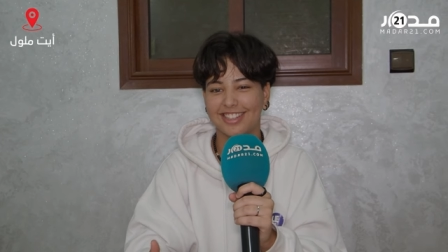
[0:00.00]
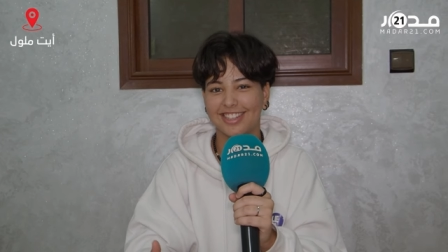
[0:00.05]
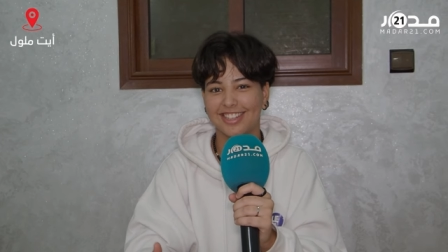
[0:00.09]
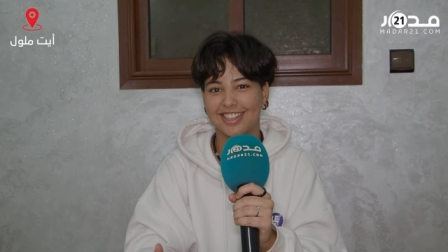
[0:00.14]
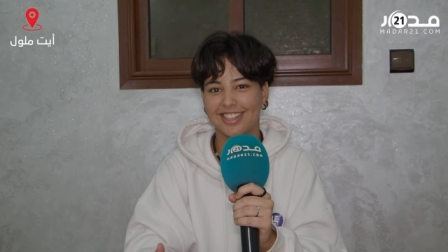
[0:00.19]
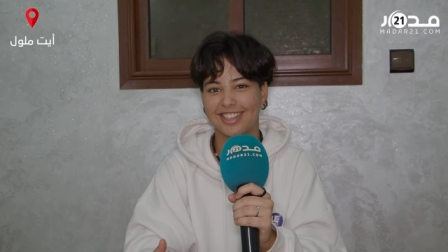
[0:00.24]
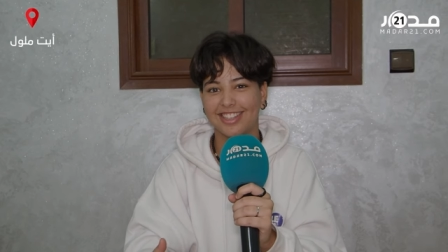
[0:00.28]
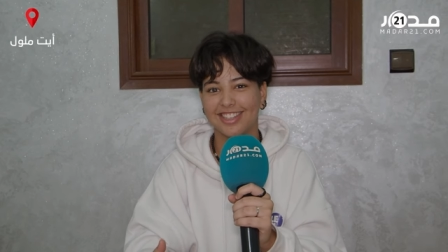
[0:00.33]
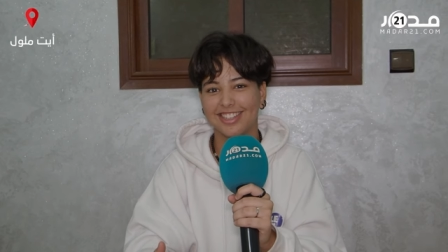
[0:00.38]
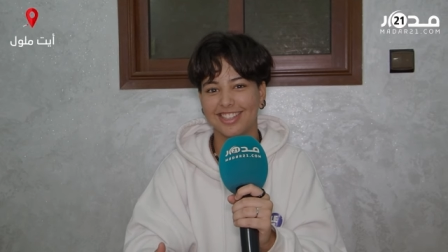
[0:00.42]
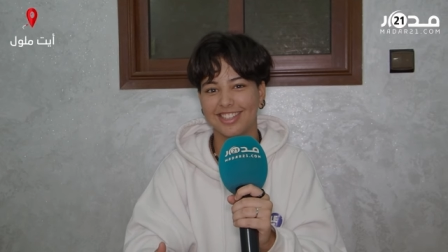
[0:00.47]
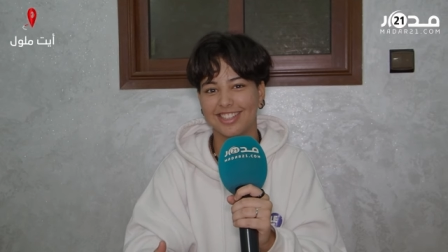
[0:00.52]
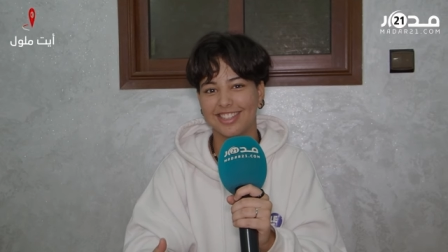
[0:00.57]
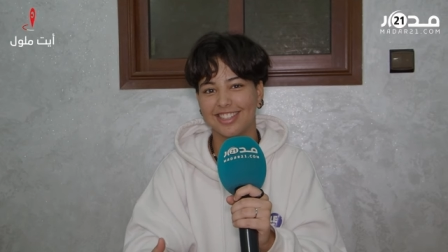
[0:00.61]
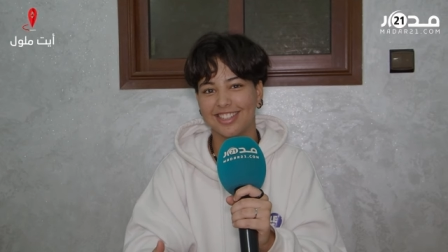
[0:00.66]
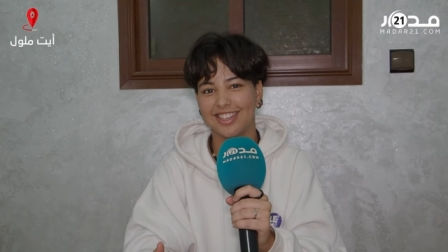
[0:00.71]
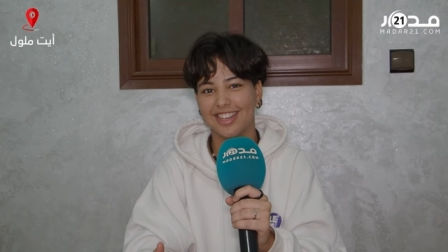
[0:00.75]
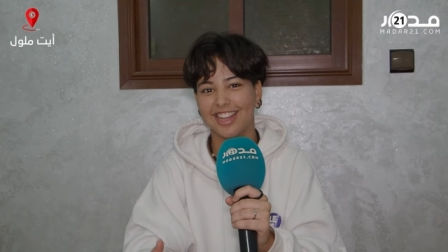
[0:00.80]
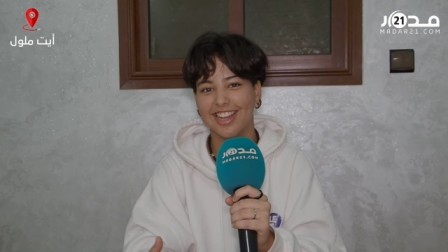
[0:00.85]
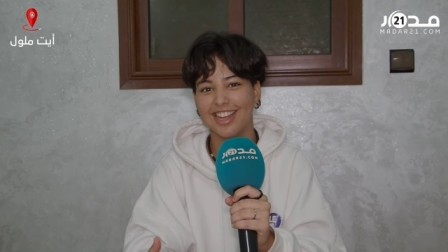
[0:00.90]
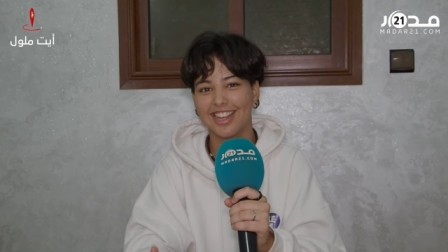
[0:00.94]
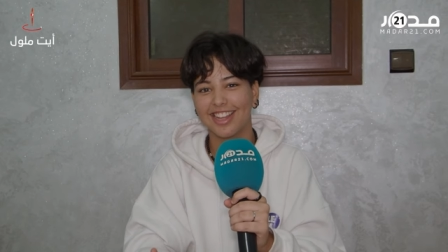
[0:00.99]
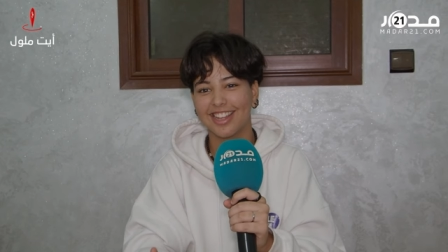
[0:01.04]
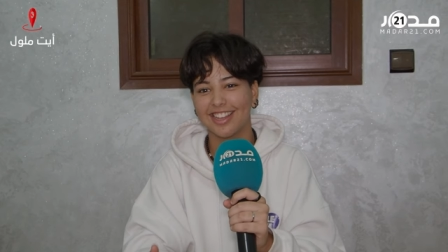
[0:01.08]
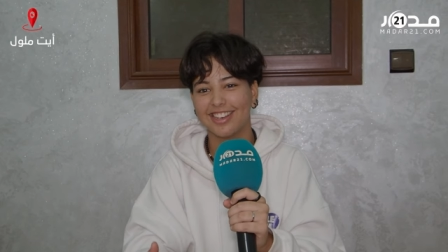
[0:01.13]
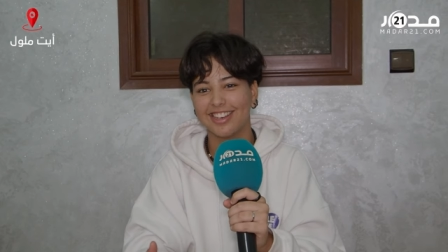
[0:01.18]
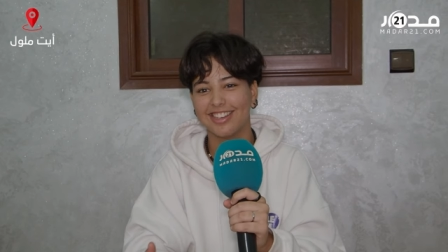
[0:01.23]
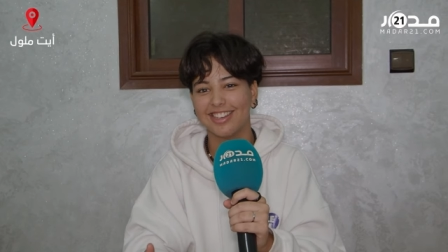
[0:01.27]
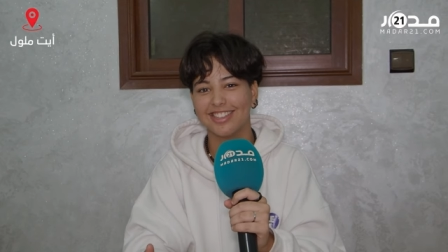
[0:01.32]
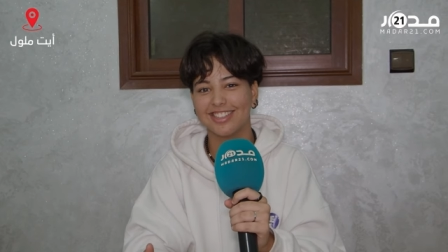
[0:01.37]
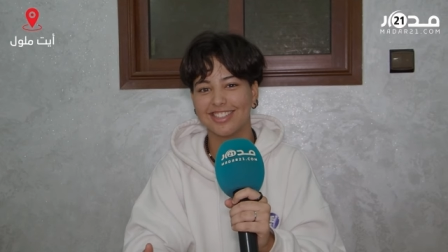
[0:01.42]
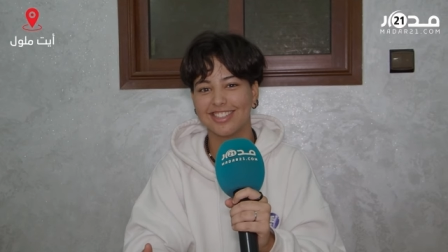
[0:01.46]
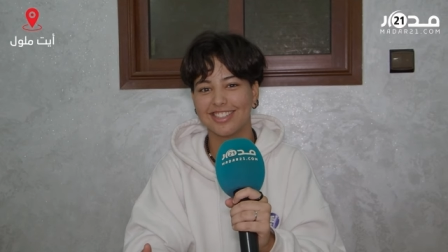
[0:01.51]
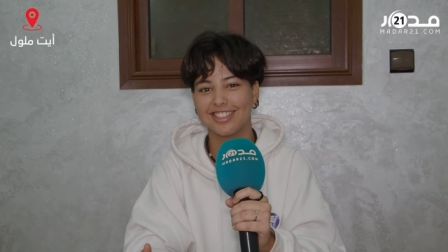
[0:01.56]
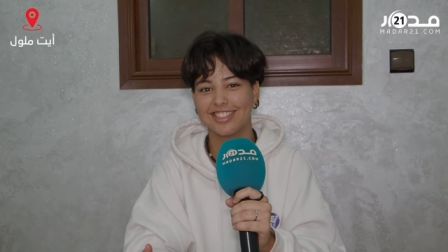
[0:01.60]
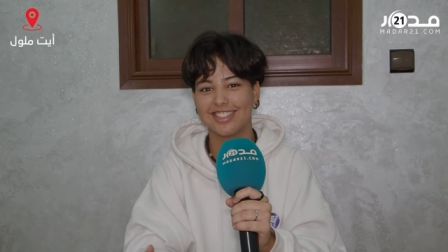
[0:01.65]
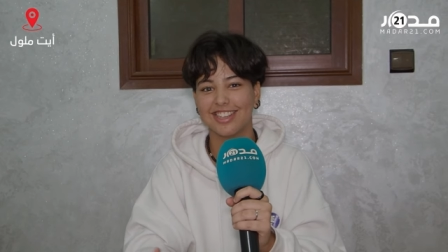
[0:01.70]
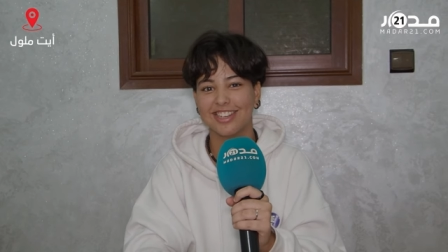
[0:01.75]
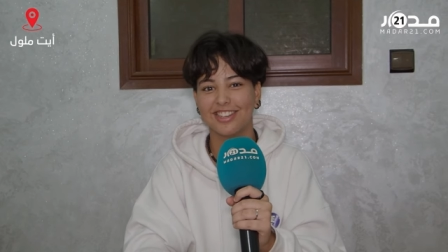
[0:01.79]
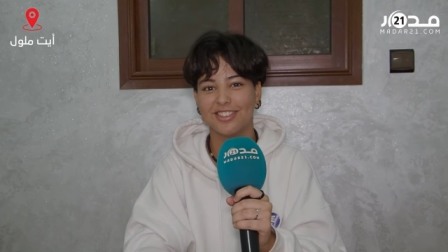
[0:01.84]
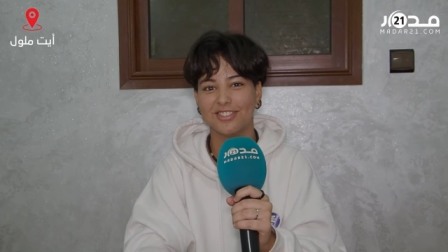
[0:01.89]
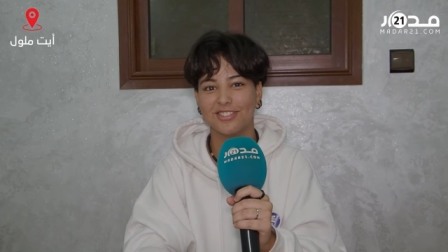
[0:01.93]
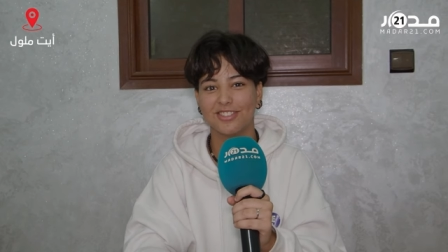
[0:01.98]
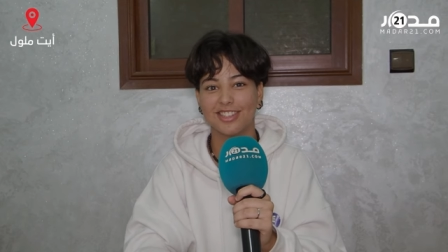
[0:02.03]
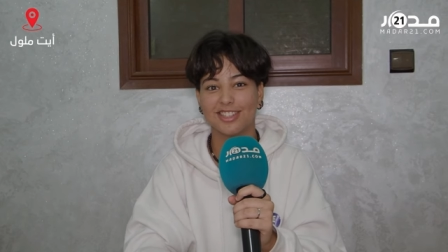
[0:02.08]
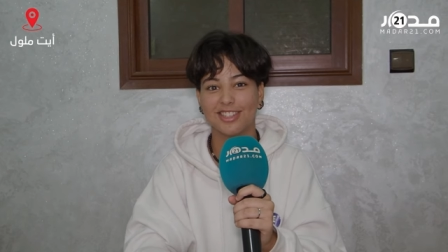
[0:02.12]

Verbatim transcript: الاخ اللي شجعني في